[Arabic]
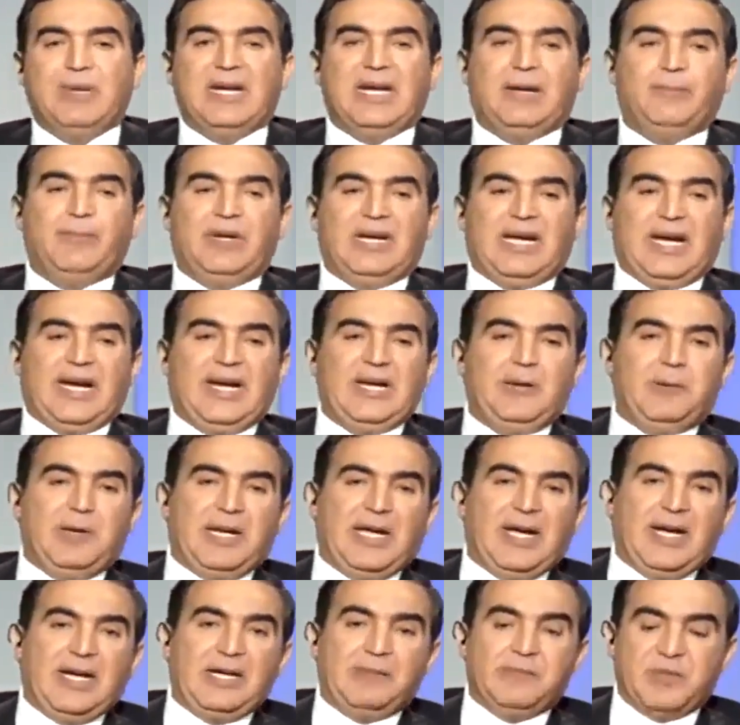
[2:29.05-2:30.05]
بالحليب
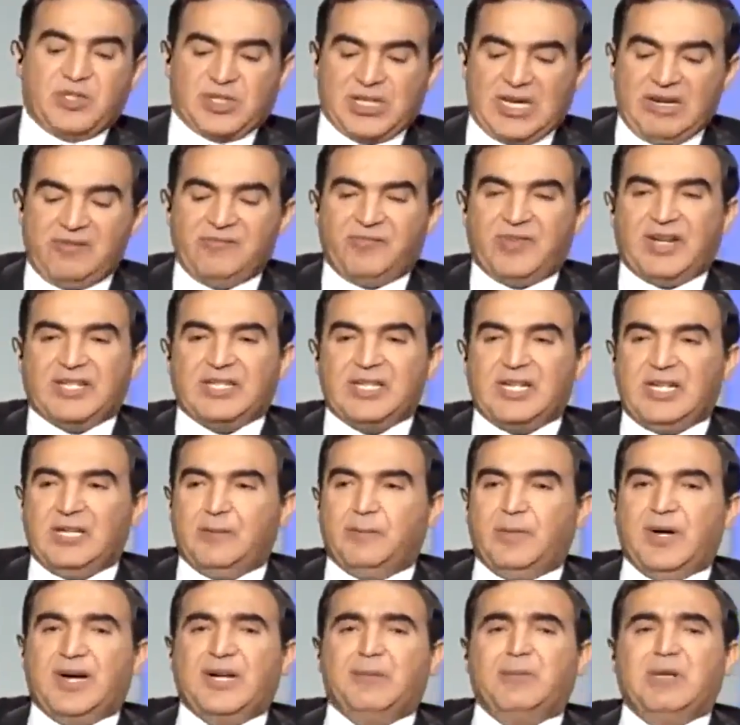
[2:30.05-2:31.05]
الالي مش هينفع تحلب
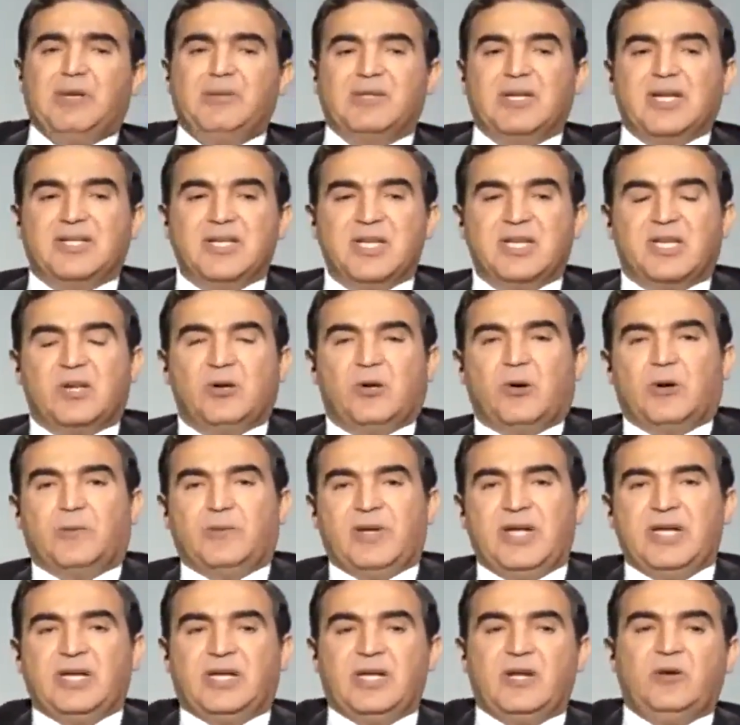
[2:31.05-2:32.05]
بقره بتجيب 30 كيلو او
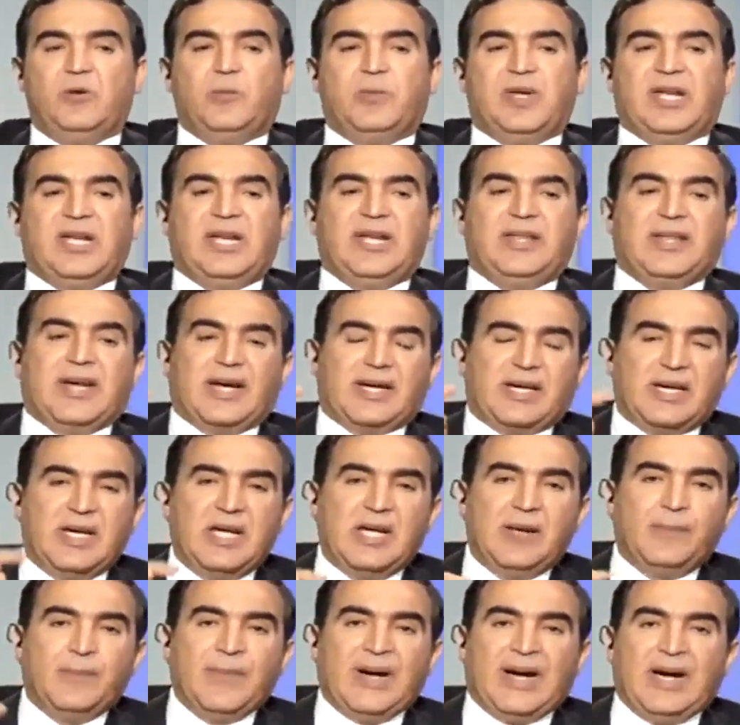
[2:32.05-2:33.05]
40 كيلو بايدك
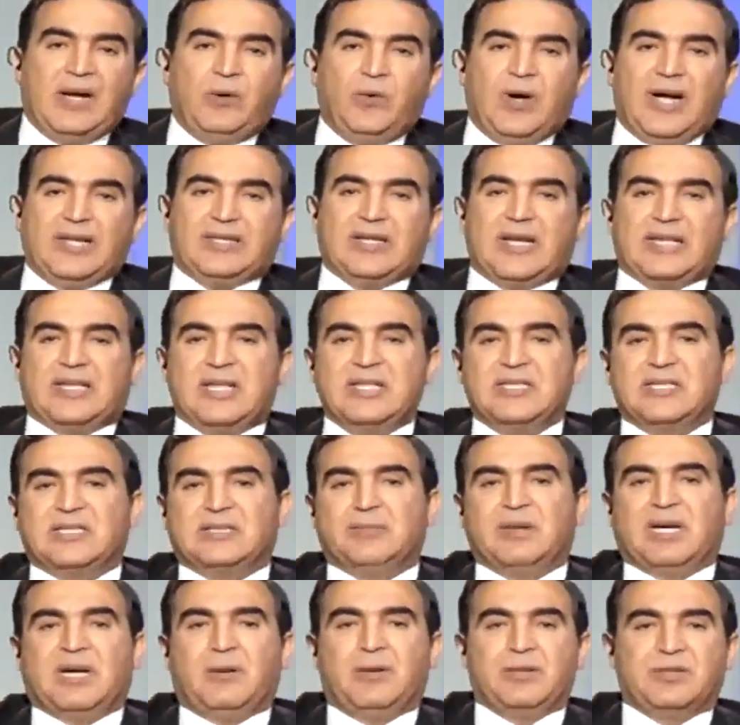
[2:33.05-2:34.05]
مع الوقت هتنزل
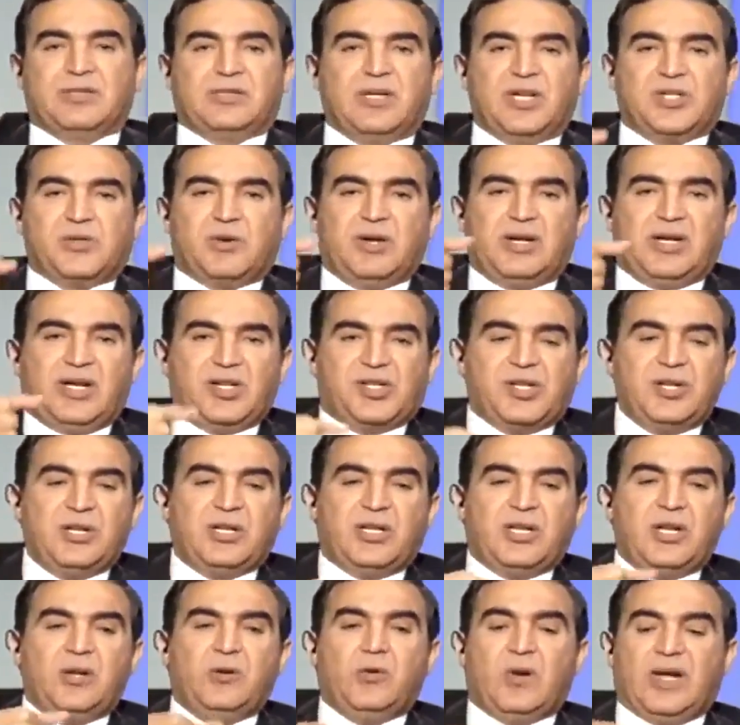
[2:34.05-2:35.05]
تبقى 15 ولا 20
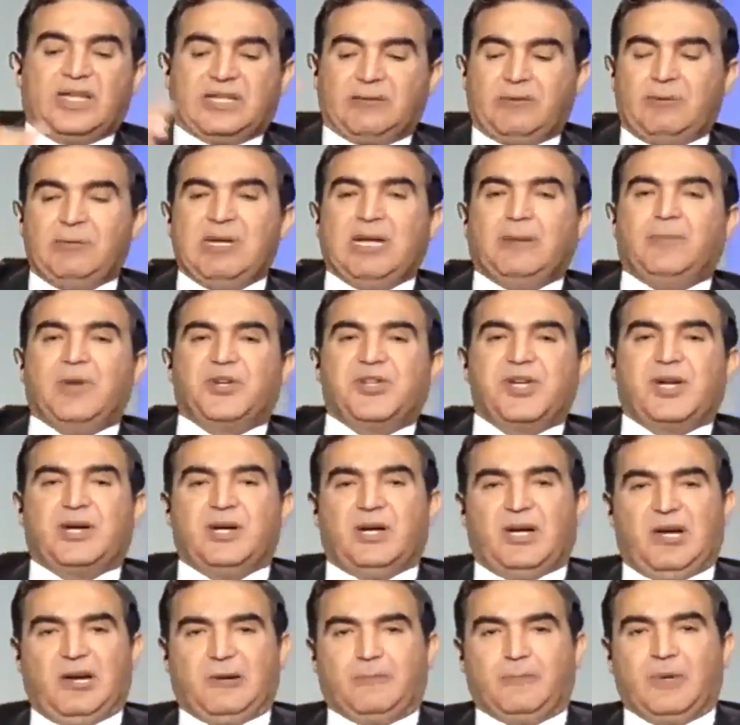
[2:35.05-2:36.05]
كيلو وهتبقى عامل لك مشاكل
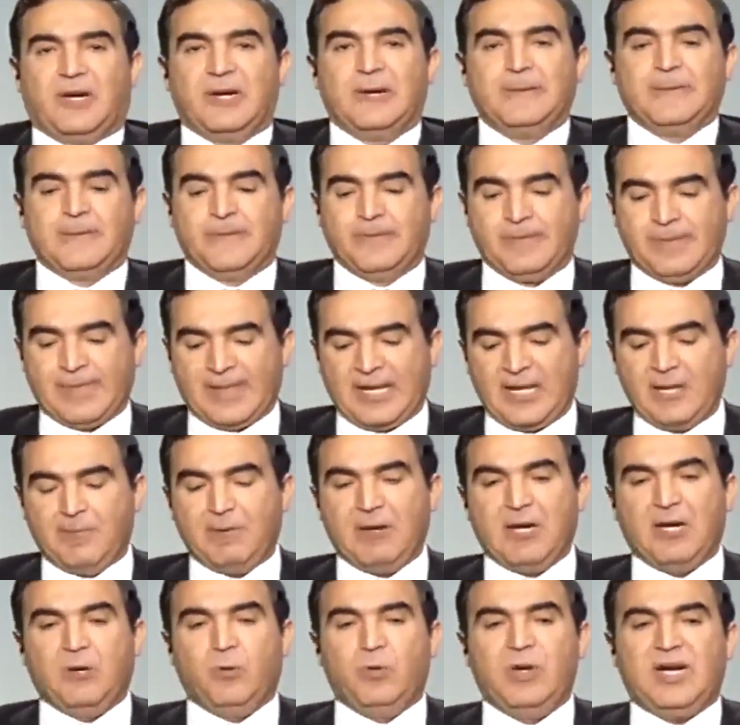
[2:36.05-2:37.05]
اكبر
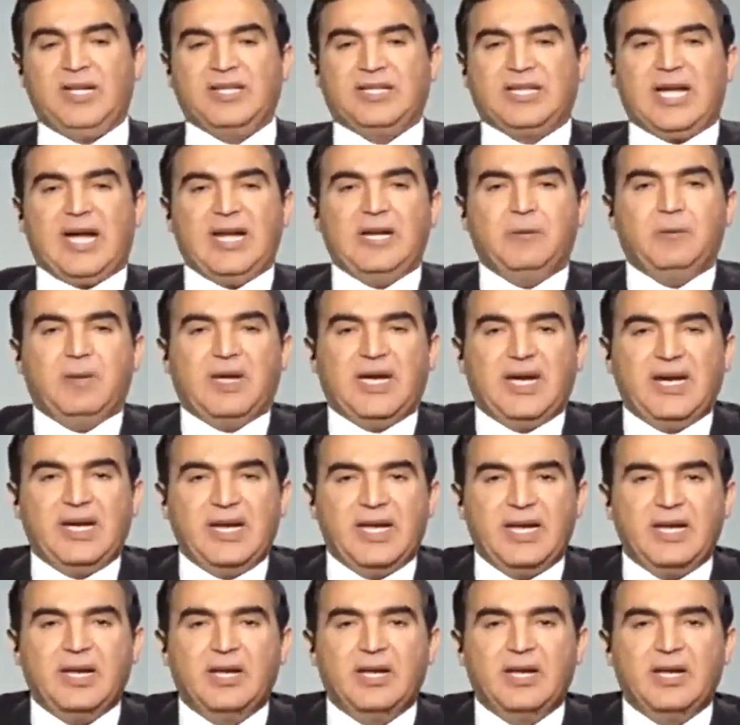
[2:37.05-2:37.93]
يبقى وحده حليب الي